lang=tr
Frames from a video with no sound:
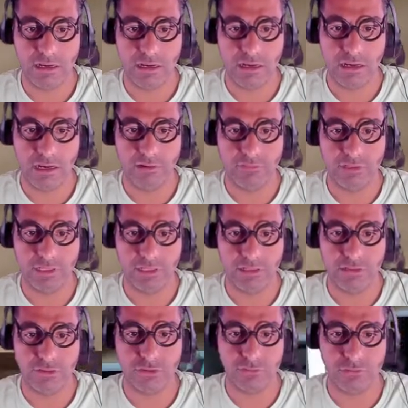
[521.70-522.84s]
kafadan
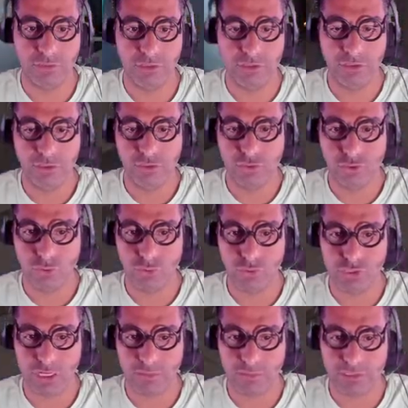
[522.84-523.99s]
alıyorum. Çok
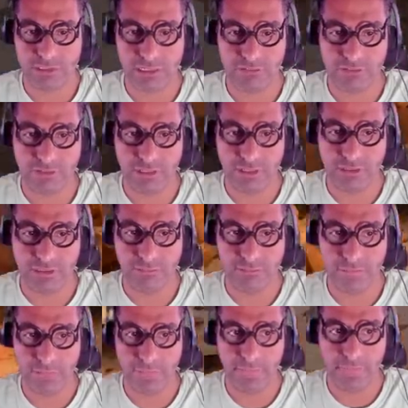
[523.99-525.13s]
uzak mesafede adam.
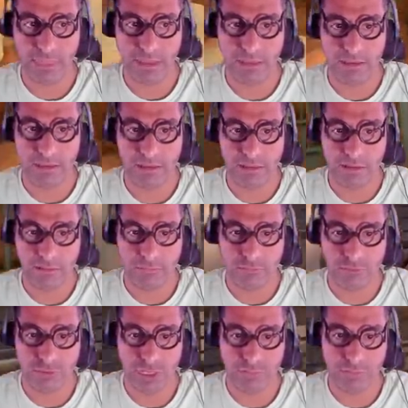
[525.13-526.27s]

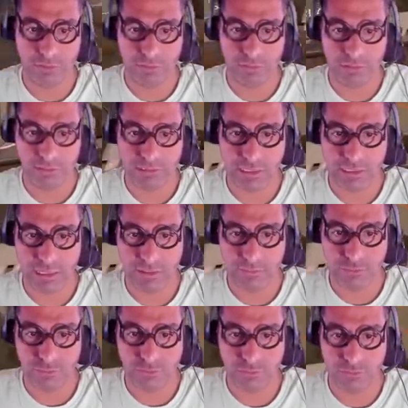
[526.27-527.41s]
Bu ne yapıyor burada? Sen ne
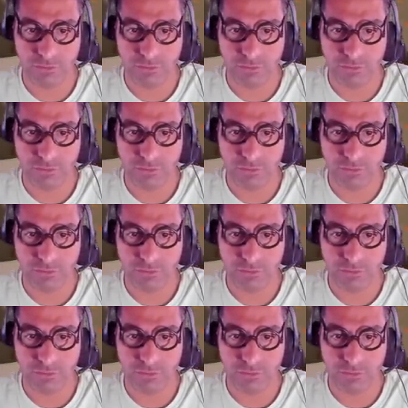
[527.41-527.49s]
yapıyorsun oğlum?